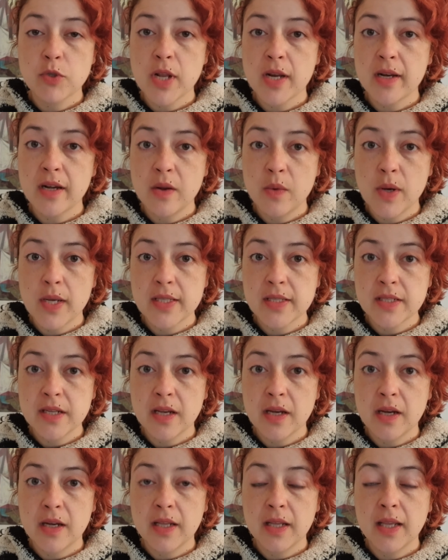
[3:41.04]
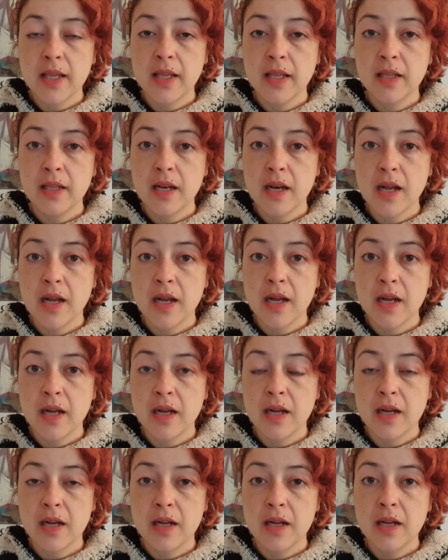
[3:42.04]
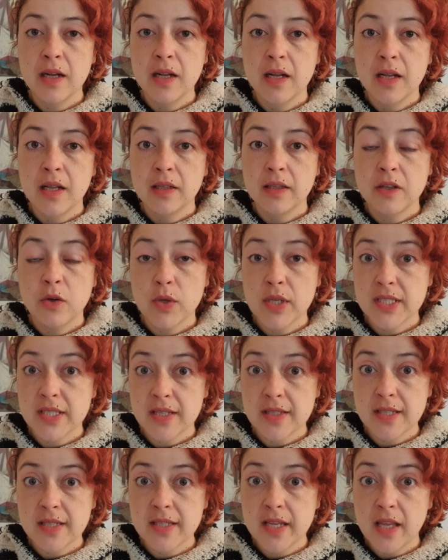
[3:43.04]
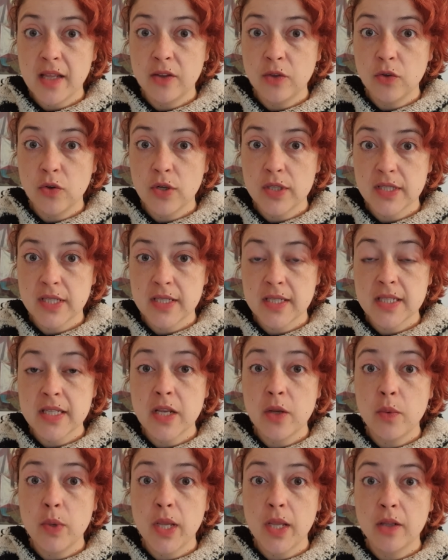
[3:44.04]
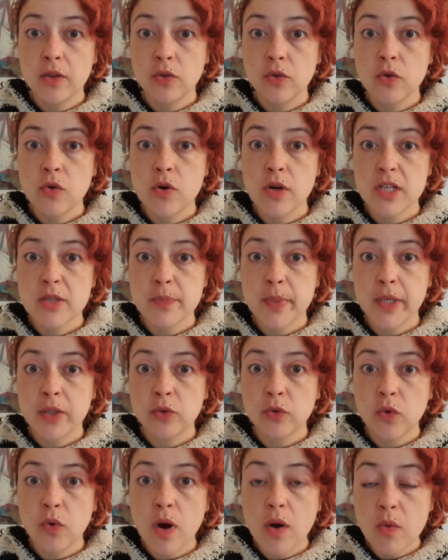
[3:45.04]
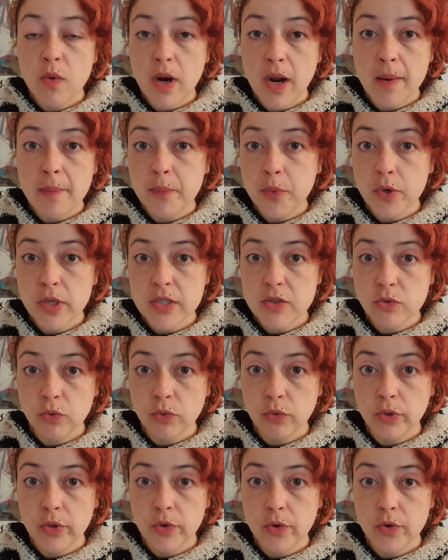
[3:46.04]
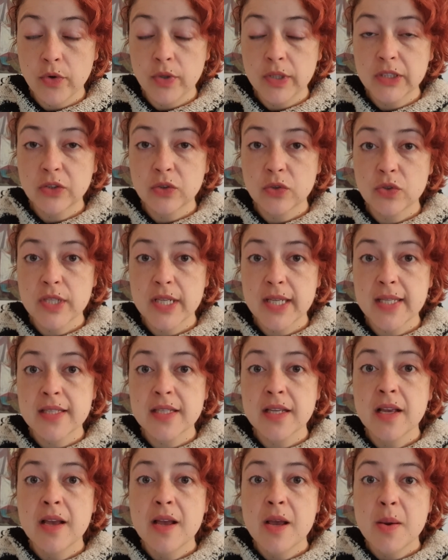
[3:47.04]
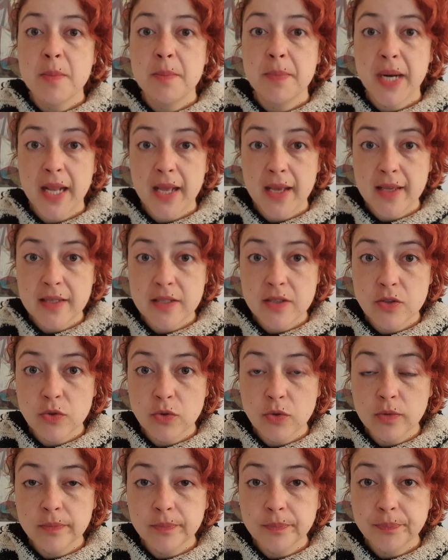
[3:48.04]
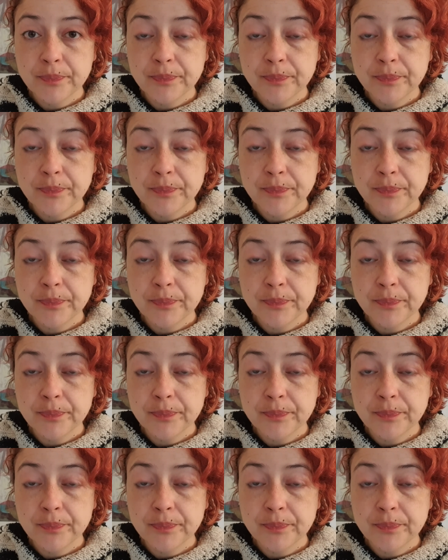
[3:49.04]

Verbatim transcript: la relevancia eh, de, lo que estás haciendo, lo que estás escribiendo con respecto a un campo de estudio, ¿no? Entonces, para esto